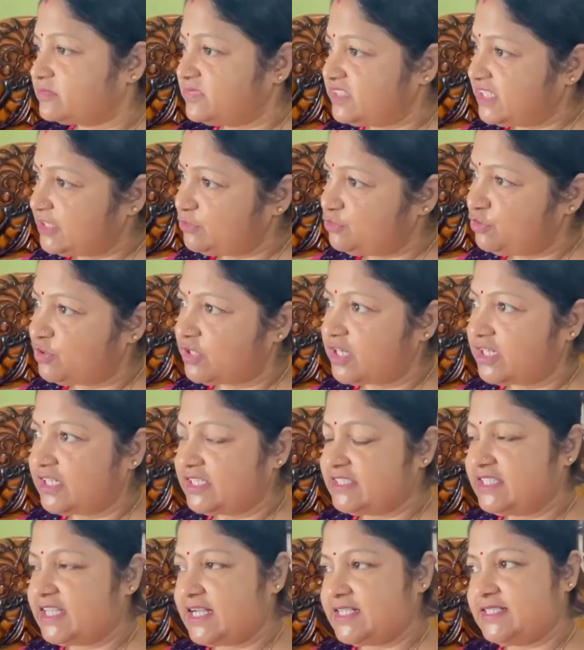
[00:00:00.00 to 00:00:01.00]
যে দুজনকার
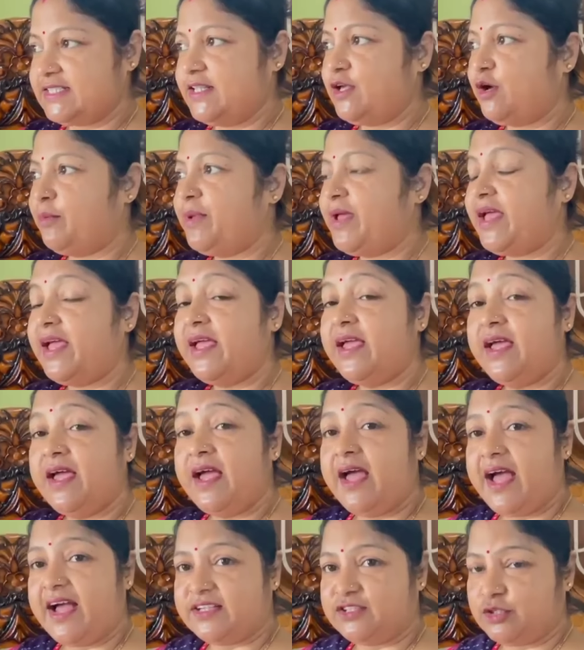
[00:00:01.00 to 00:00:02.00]
কাছে আসতেই হবে
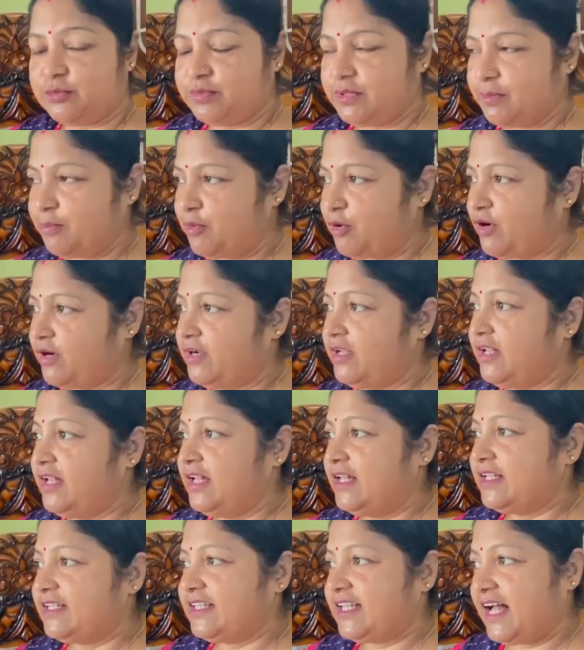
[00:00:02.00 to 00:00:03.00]
এক সপ্তাহ পর
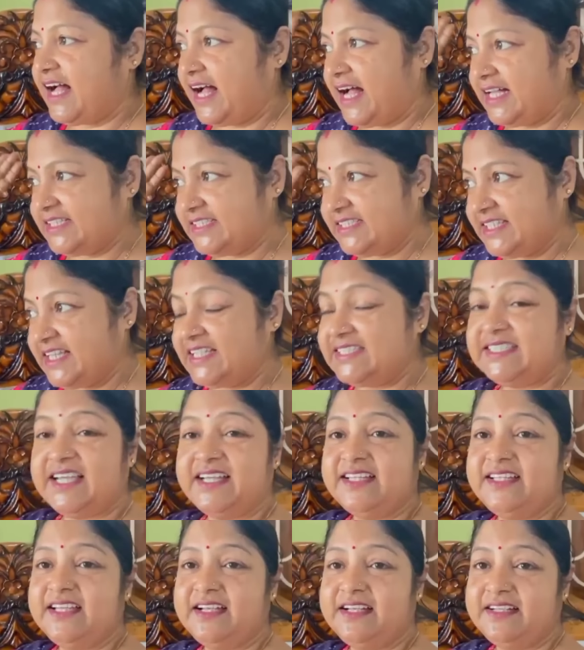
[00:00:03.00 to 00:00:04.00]
তা আজকে সেই
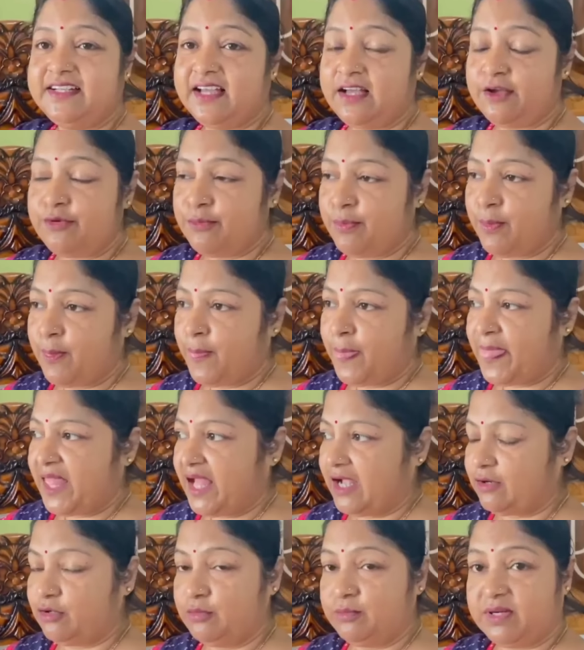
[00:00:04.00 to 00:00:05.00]
দিনটা
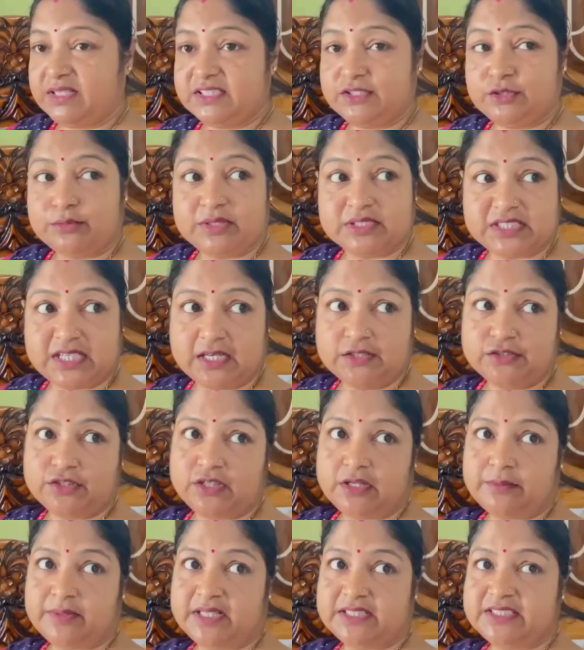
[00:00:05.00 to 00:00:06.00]
এখন বাজে তোমার সাড়ে
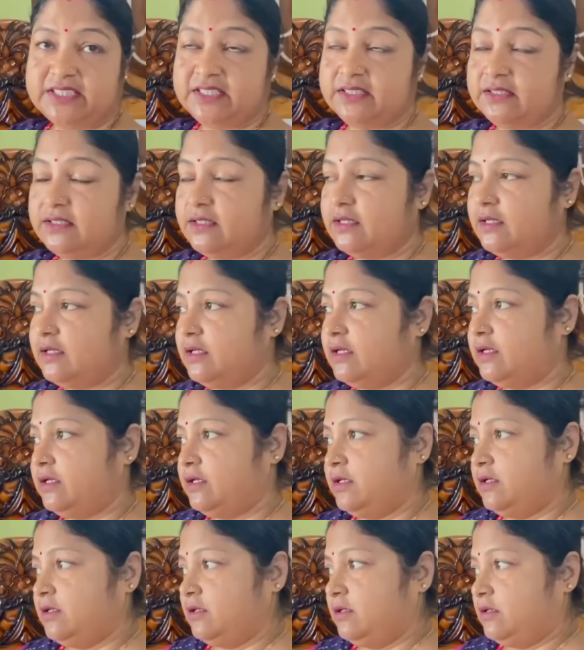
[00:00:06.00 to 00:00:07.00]
ছটা বাজে
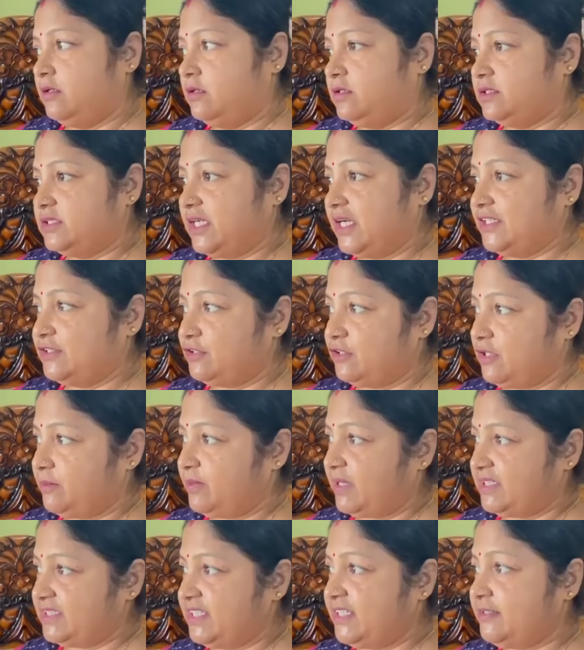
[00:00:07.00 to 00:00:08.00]
সাড়ে ছটা
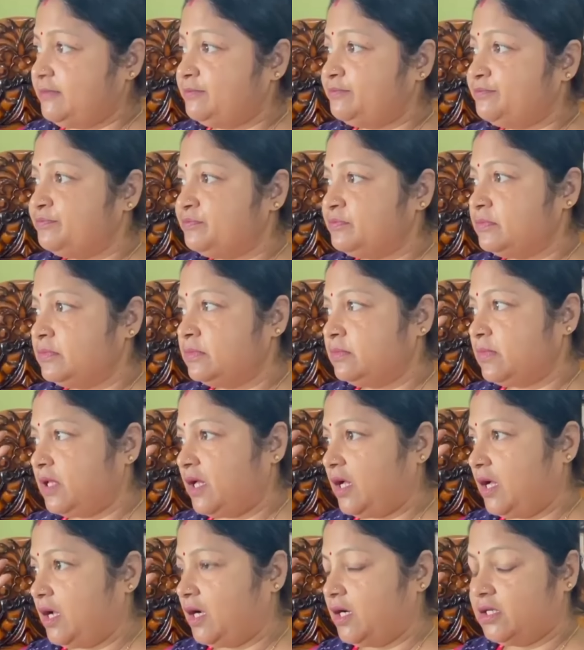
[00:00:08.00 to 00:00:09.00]
বাজে
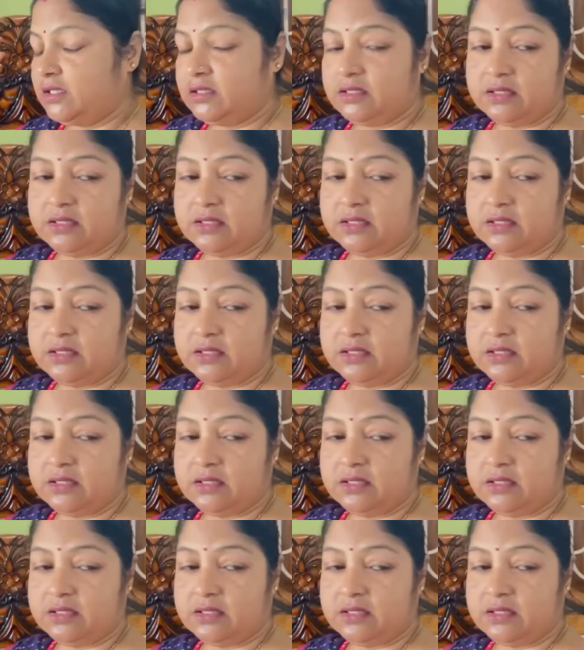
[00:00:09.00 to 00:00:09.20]
আর